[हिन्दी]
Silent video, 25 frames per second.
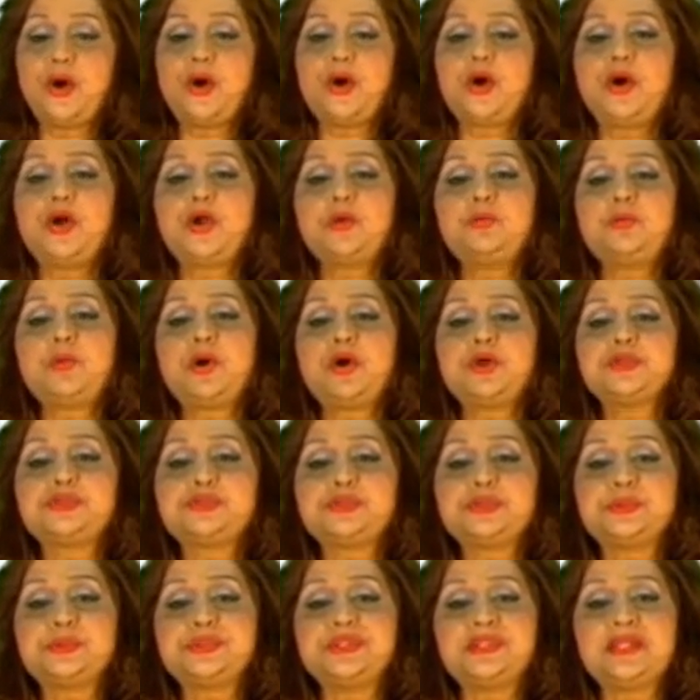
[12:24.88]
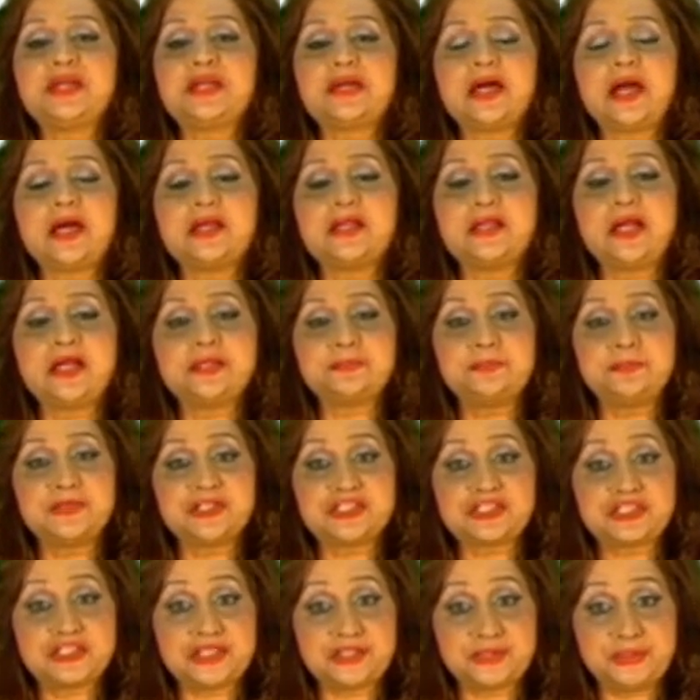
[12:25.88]
और मौजूद
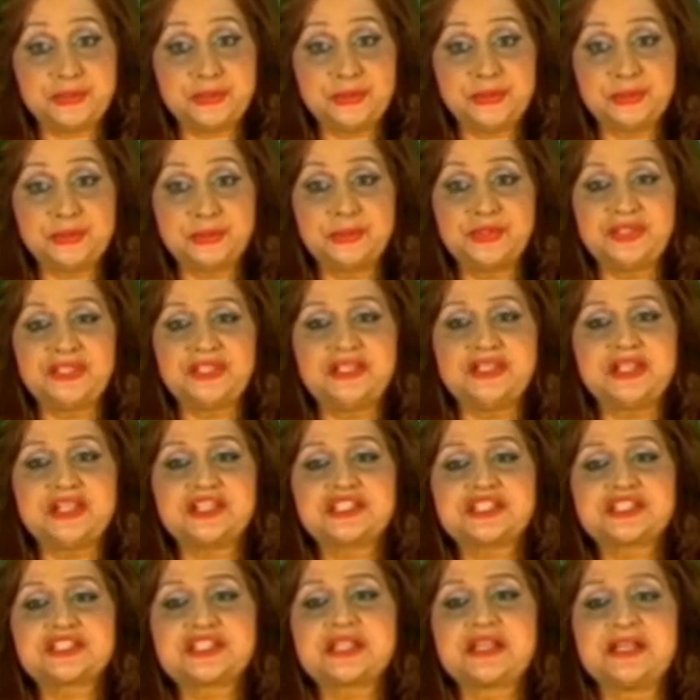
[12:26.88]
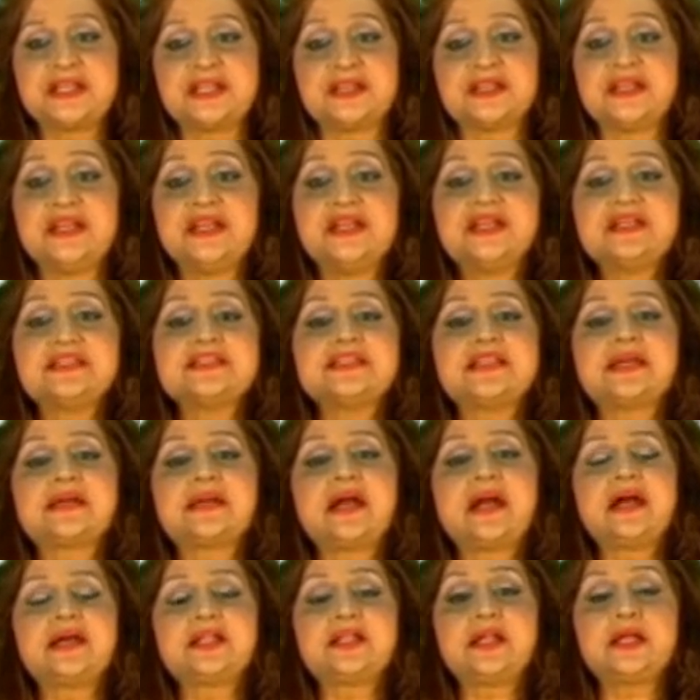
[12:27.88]
नकारात्मक शक्तियों को नष्ट कर
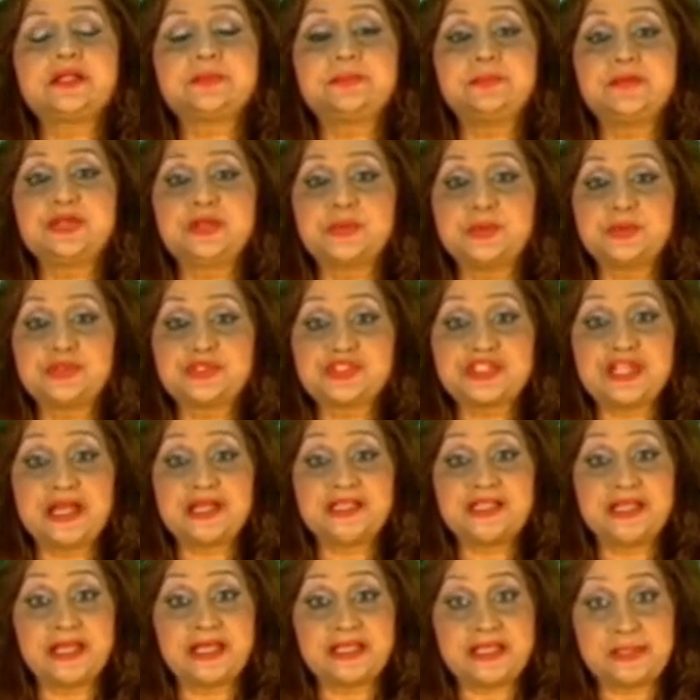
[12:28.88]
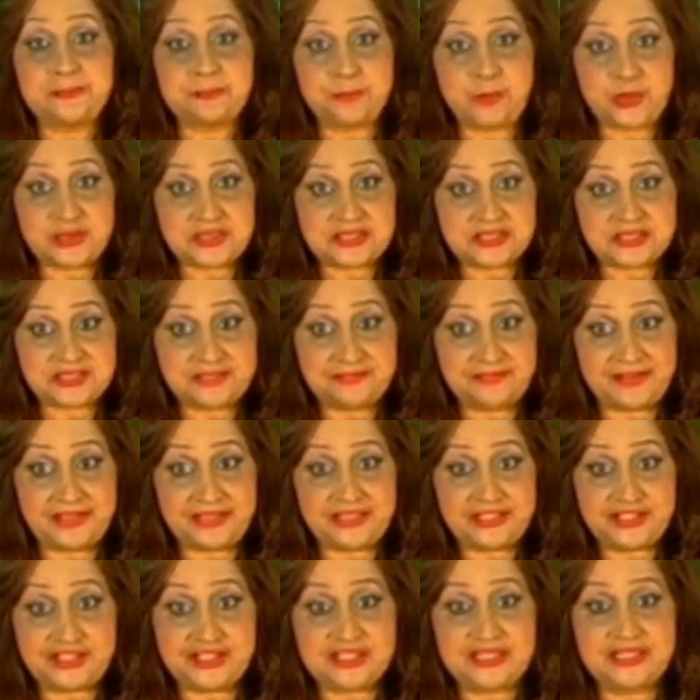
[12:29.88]
सकारात्मक ऊर्जा यानी पॉजिटिव
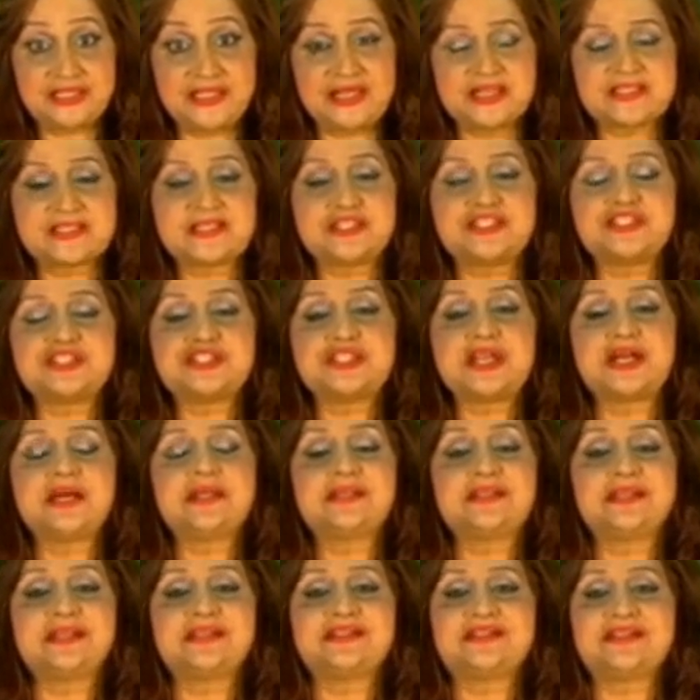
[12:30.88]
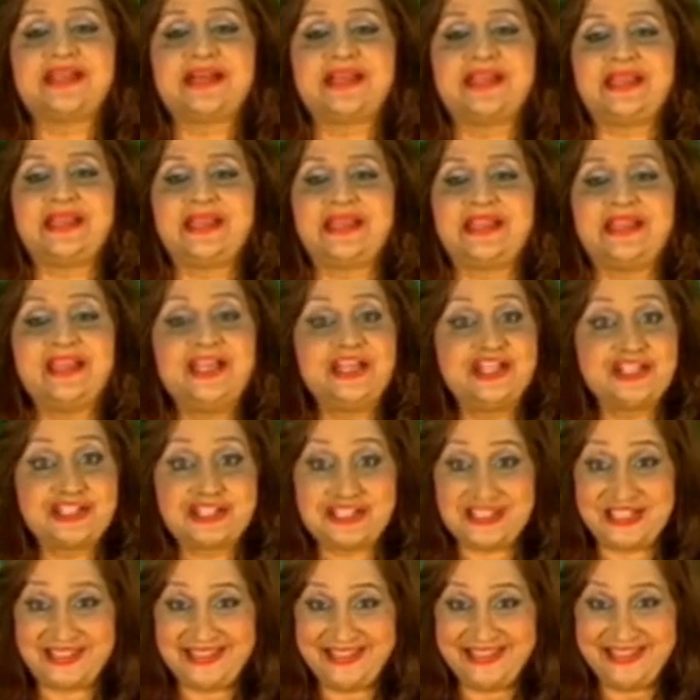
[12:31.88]
एनर्जी का संचार करता है
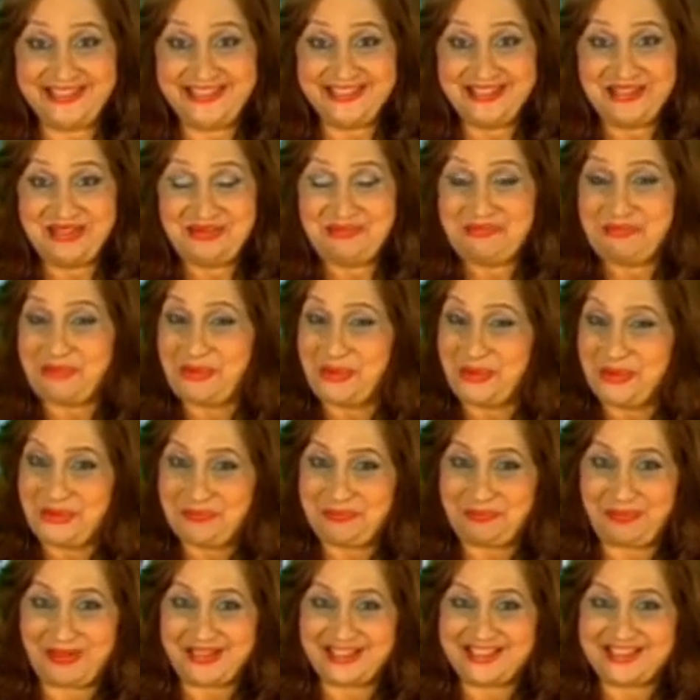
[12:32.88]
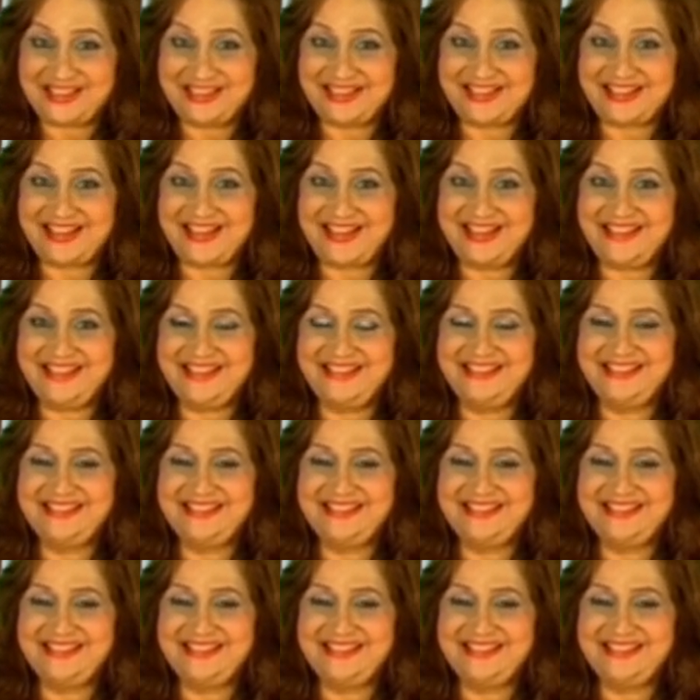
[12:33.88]
चले मोर पंख लगाएं